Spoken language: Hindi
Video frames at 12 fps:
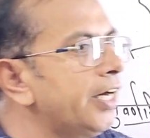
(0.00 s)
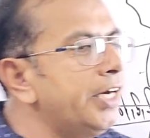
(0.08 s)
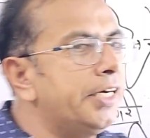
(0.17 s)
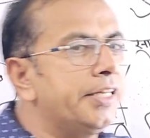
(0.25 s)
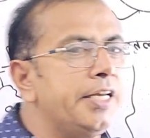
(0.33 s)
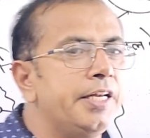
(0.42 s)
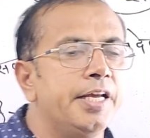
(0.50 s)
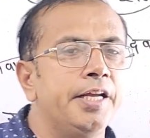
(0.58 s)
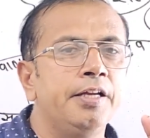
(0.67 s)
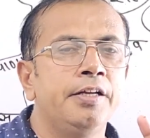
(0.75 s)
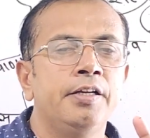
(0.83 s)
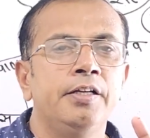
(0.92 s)
कानड़ दे ने
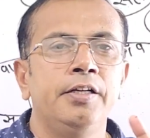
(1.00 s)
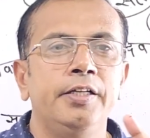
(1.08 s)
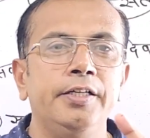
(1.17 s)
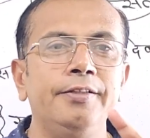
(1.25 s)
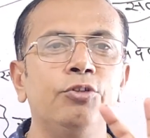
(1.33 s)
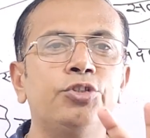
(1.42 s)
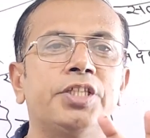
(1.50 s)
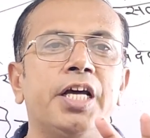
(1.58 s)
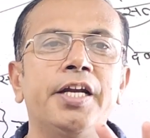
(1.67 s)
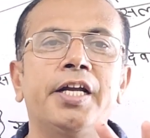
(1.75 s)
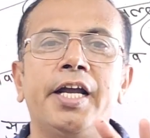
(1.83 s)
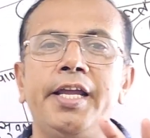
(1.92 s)

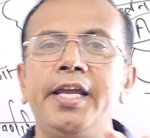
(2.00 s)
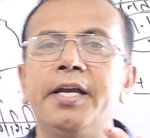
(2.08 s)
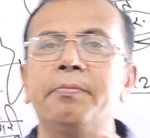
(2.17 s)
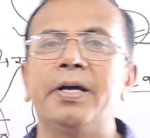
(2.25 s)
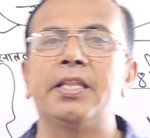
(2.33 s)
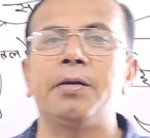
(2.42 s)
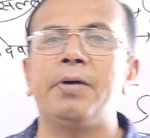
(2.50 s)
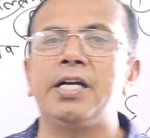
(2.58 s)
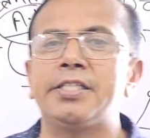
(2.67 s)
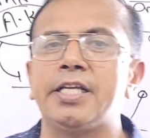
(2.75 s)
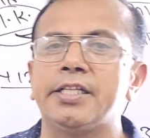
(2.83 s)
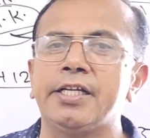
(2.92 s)
हिंदुस्तान का एकमात्र
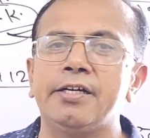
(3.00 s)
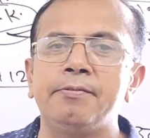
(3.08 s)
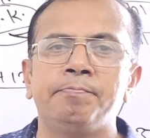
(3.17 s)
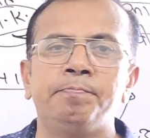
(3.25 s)
बादशाह था